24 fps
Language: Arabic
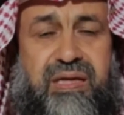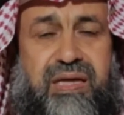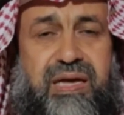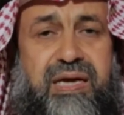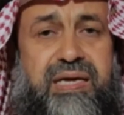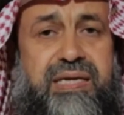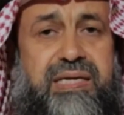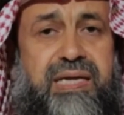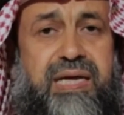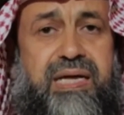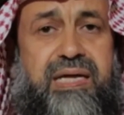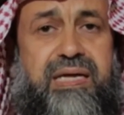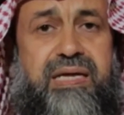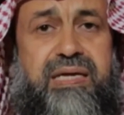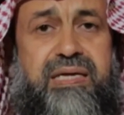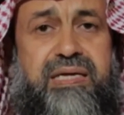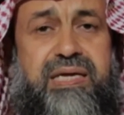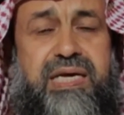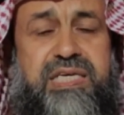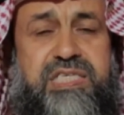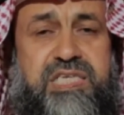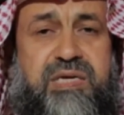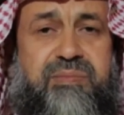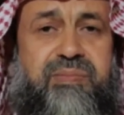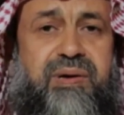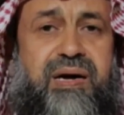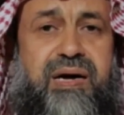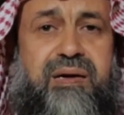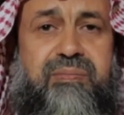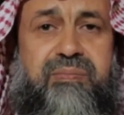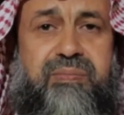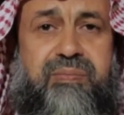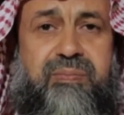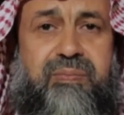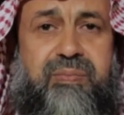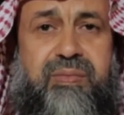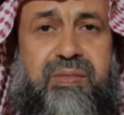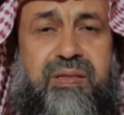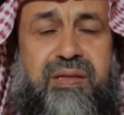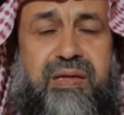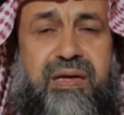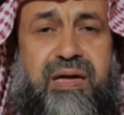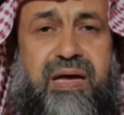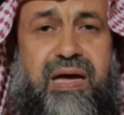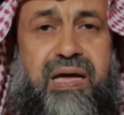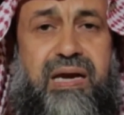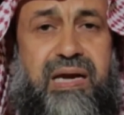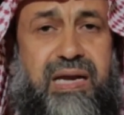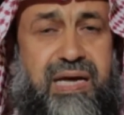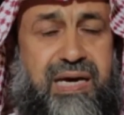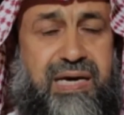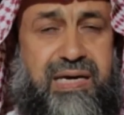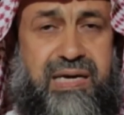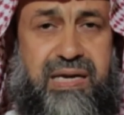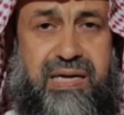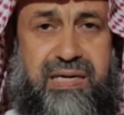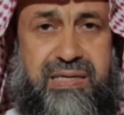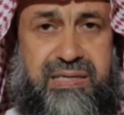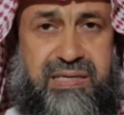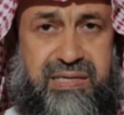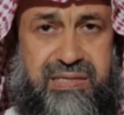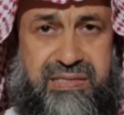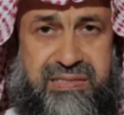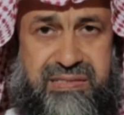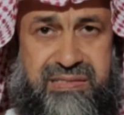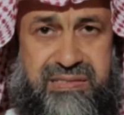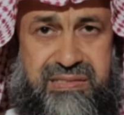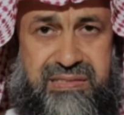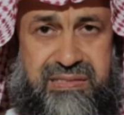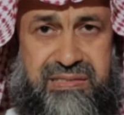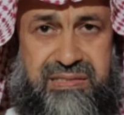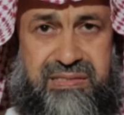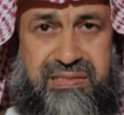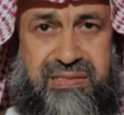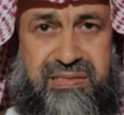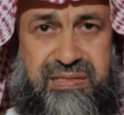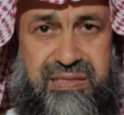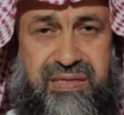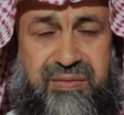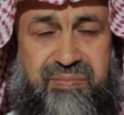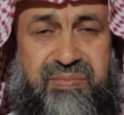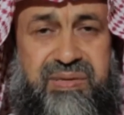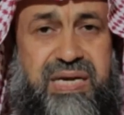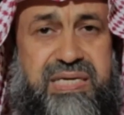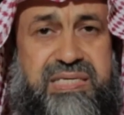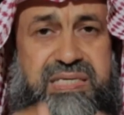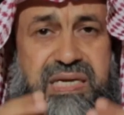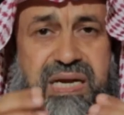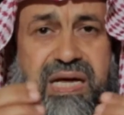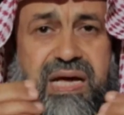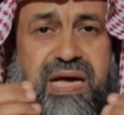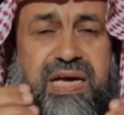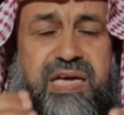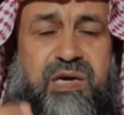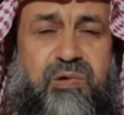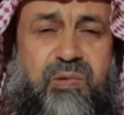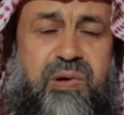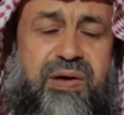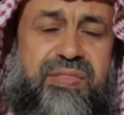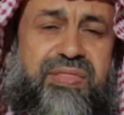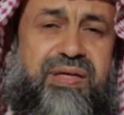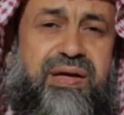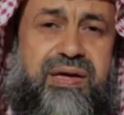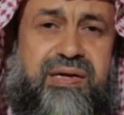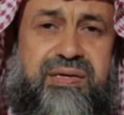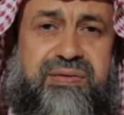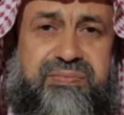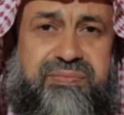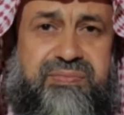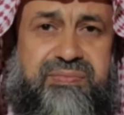احنا يا شباب الله خلقنا من أجل غاية واضحة